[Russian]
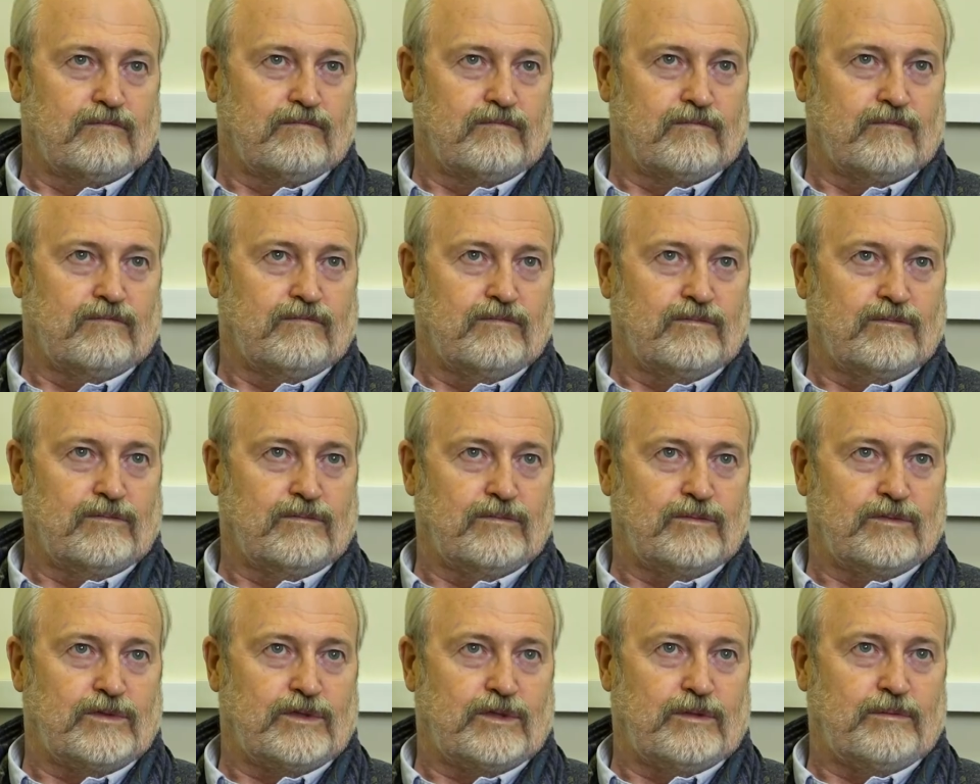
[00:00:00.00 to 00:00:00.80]

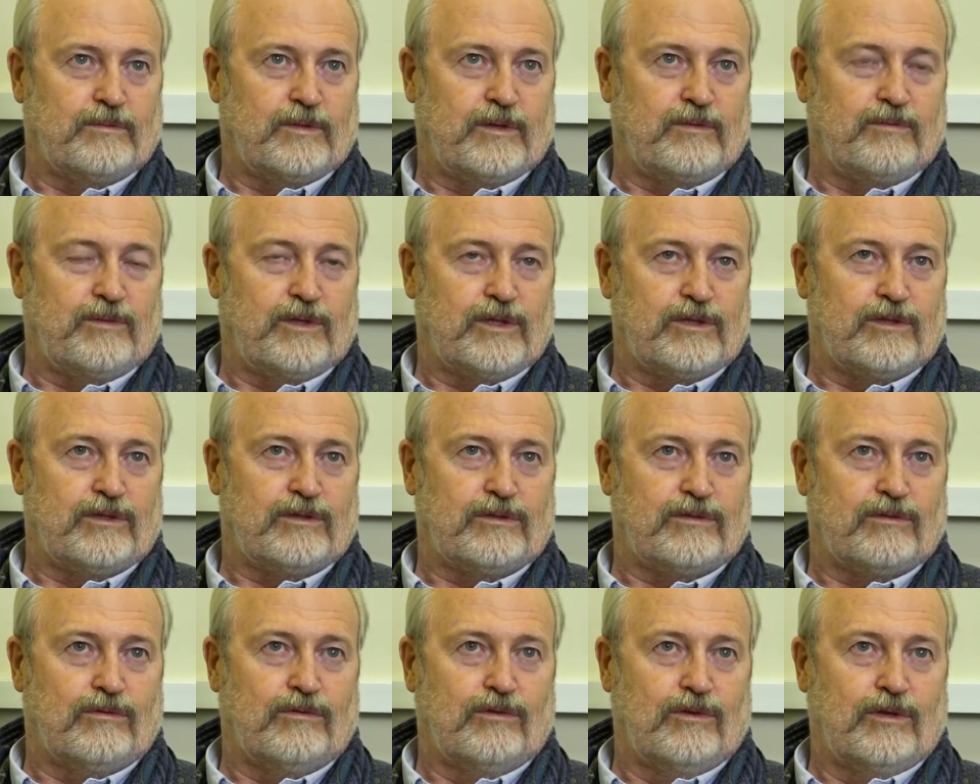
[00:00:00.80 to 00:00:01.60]
Это примерно
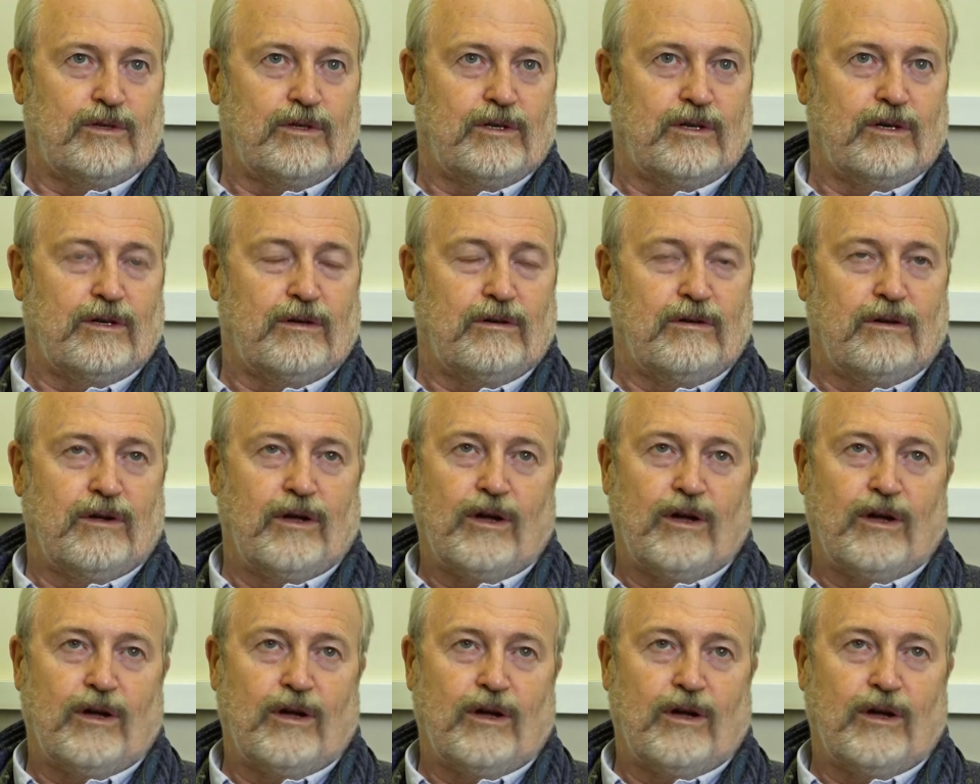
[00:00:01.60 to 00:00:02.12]
сколько?